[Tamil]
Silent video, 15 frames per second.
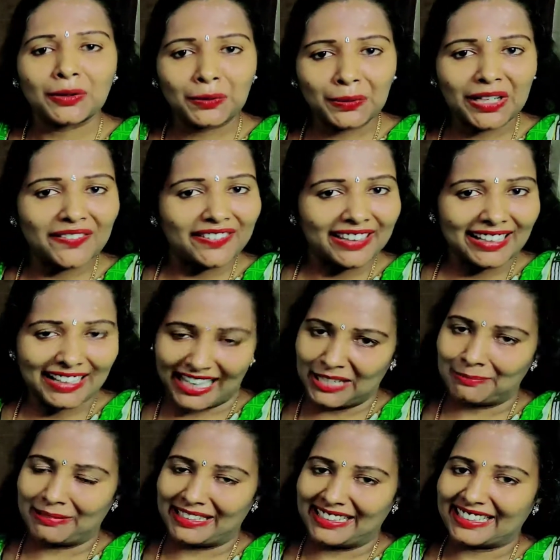கூடவே
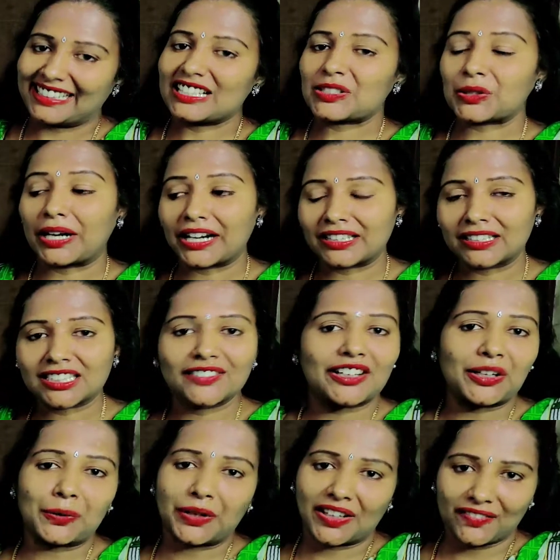லைக் பண்ணுங்கள் ஸோ அடுத்தடுத்து
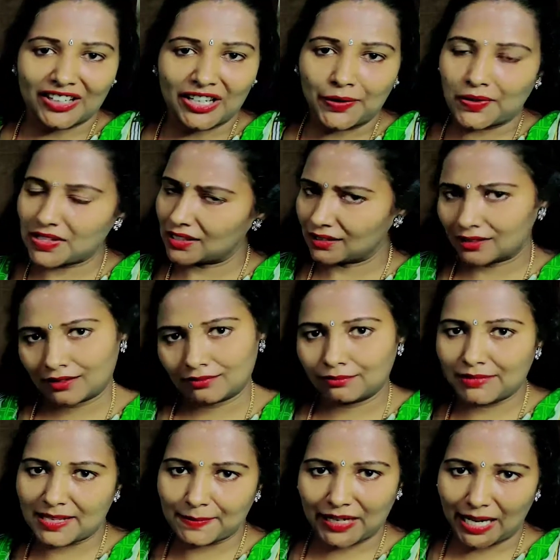வரக்கூடிய வீடியோஸை
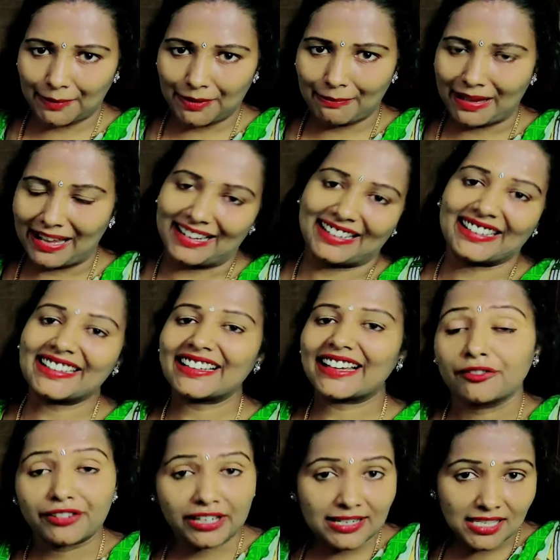மிஸ் பண்ணாமல் பாருங்கள்
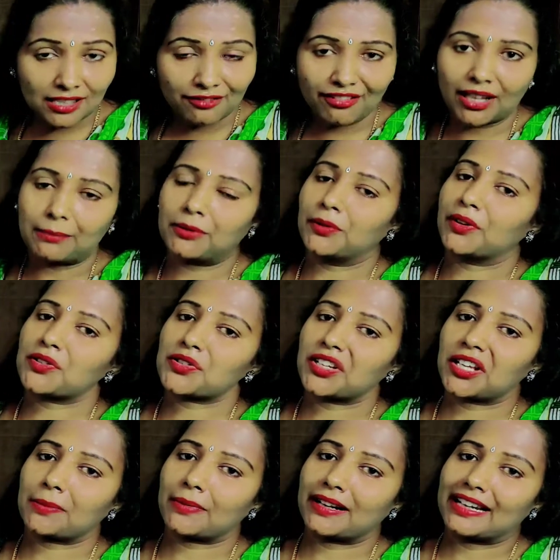ஃப்ரெண்ட்ஸ் அண்ட் ஃபேமிலியோட
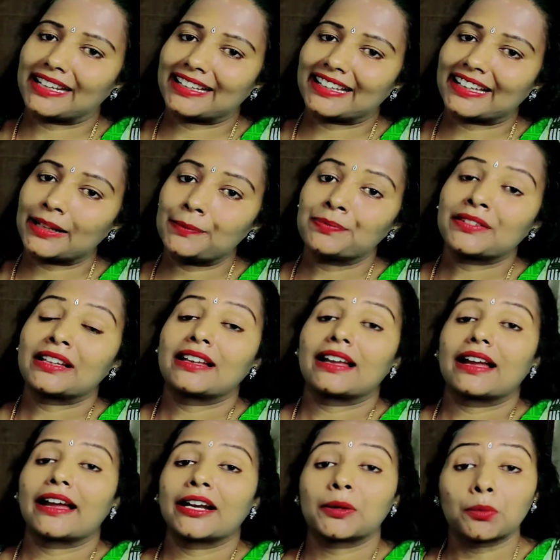ஷேர் பண்ணிக்கோங்க
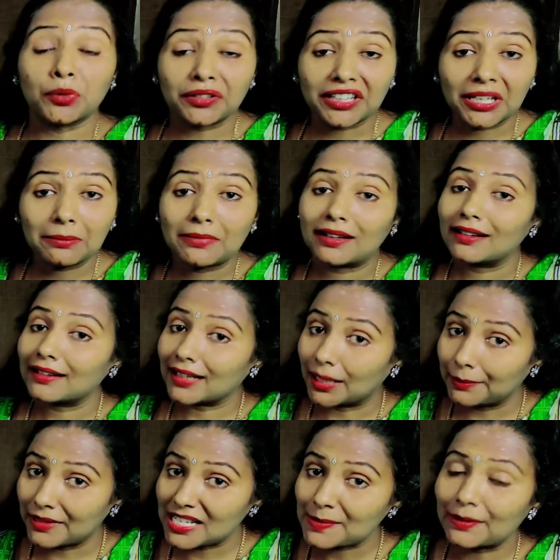அண்ட் முக்கியமாக
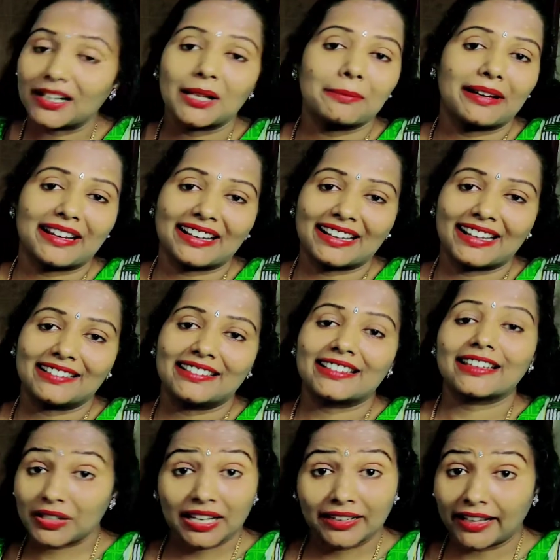கமெண்ட்ஸ் பண்ண
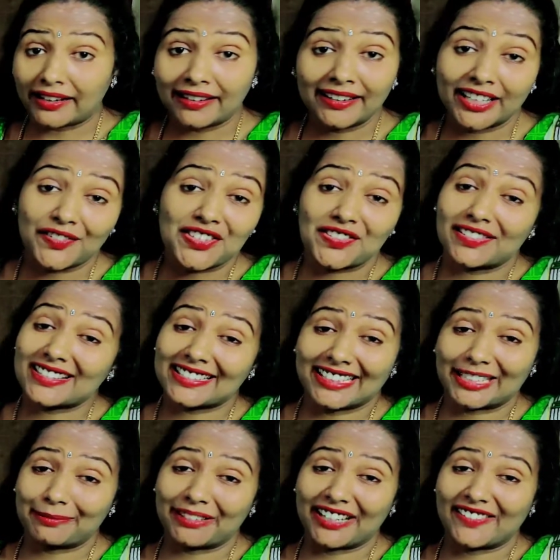மறக்காதீங்க நான் நிறைய கிஃப்ட்ஸ் வந்து
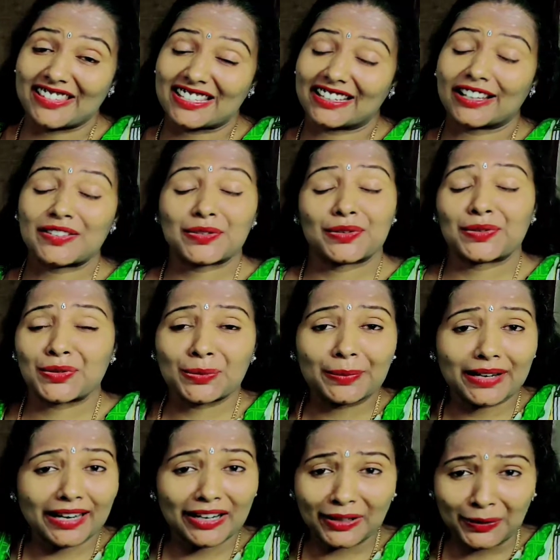செலக்ட் பண்ணி வச்சுருக்கேன் ஸோ
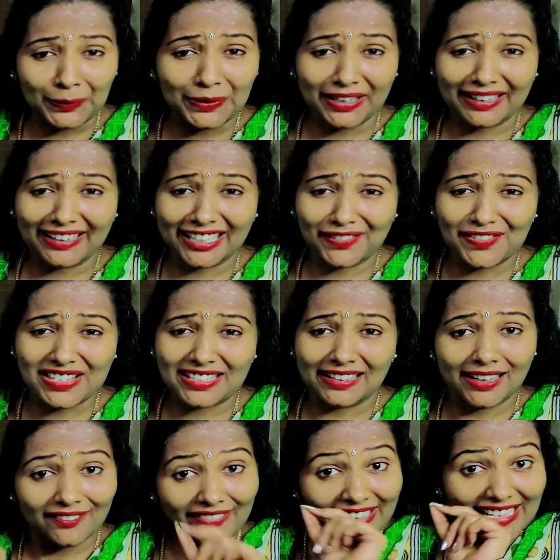சூப்பரான க்யூட்டான கிஃப்ட்ஸ்
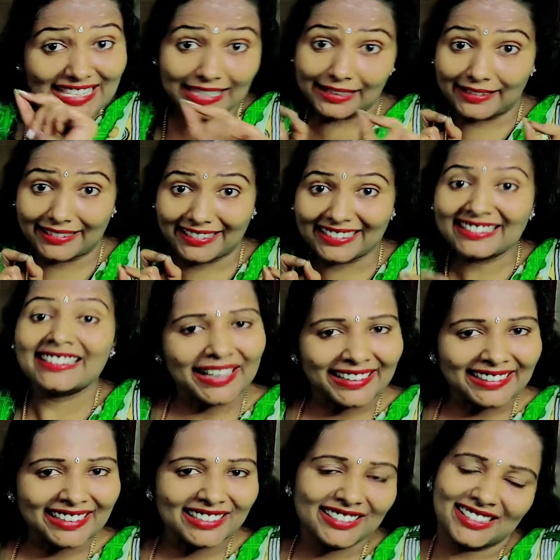எல்லாம் வரிசையில் இருக்குது
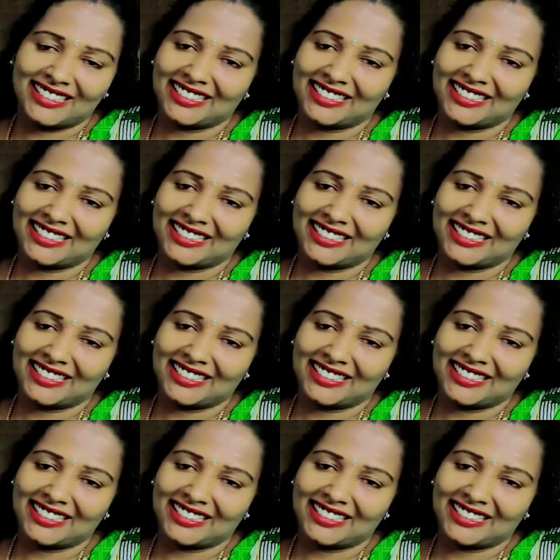அந்த